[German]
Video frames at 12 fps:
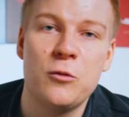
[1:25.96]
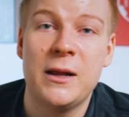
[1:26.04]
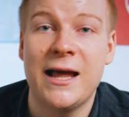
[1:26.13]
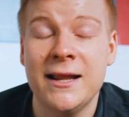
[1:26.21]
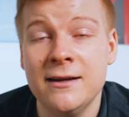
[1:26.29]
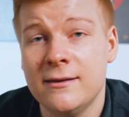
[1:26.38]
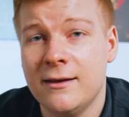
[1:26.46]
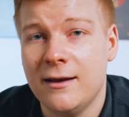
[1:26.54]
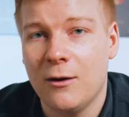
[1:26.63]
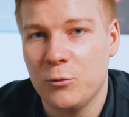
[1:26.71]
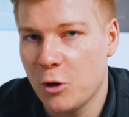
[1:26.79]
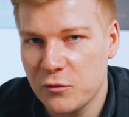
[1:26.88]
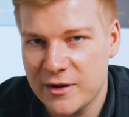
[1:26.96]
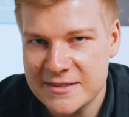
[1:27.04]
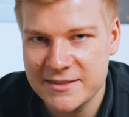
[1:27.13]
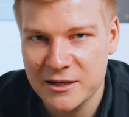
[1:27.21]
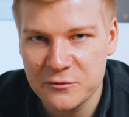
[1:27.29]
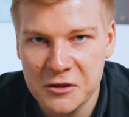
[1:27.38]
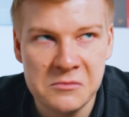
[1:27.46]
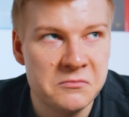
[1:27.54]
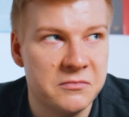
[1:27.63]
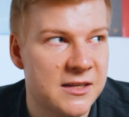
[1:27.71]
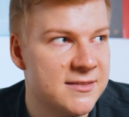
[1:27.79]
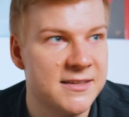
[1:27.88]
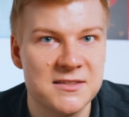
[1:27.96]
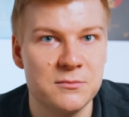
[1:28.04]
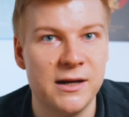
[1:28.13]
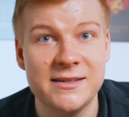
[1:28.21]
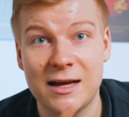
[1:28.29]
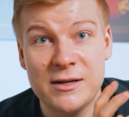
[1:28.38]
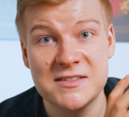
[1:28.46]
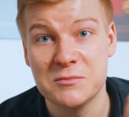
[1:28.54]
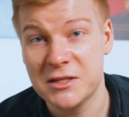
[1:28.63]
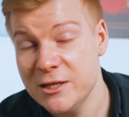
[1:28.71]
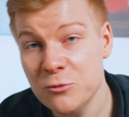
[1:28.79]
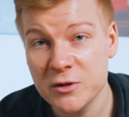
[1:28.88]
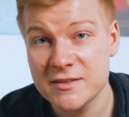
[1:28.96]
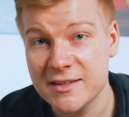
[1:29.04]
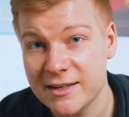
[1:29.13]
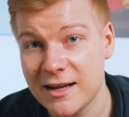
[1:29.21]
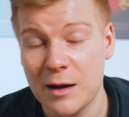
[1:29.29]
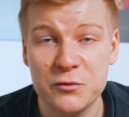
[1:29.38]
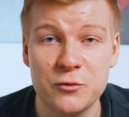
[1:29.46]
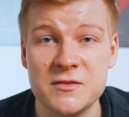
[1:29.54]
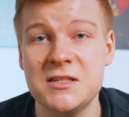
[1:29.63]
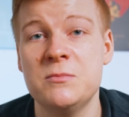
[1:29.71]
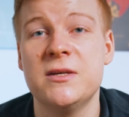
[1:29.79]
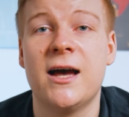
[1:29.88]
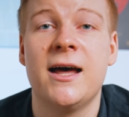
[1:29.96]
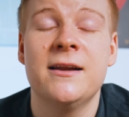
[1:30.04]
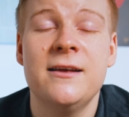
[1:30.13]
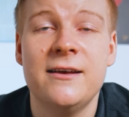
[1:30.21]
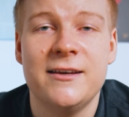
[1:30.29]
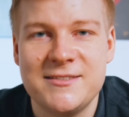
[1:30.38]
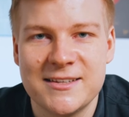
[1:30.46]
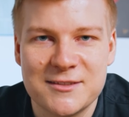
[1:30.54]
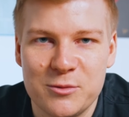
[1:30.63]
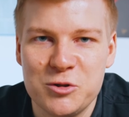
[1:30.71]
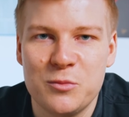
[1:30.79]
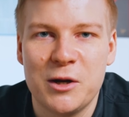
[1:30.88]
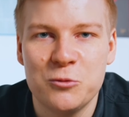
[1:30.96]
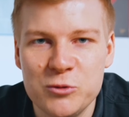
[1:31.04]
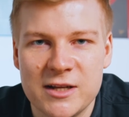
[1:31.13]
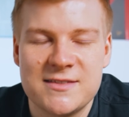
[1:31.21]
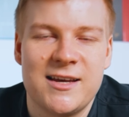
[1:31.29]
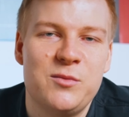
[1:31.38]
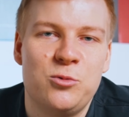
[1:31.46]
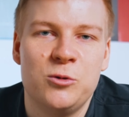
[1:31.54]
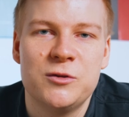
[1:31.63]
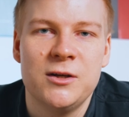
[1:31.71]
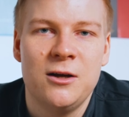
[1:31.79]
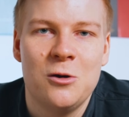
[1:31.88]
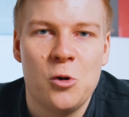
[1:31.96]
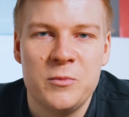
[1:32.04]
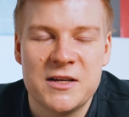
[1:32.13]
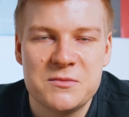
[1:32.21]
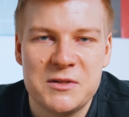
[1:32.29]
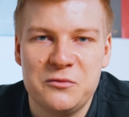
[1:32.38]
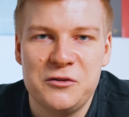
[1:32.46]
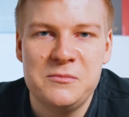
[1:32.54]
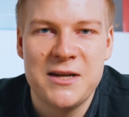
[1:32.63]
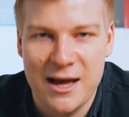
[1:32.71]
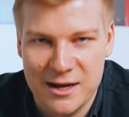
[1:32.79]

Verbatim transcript: nochmal an. Und auch falls ihr den Film das letzte Mal damals im Kino gesehen habt, vor sieben Jahren, ist jetzt, glaube ich, nochmal ein guter Zeitpunkt, um das mit dem Film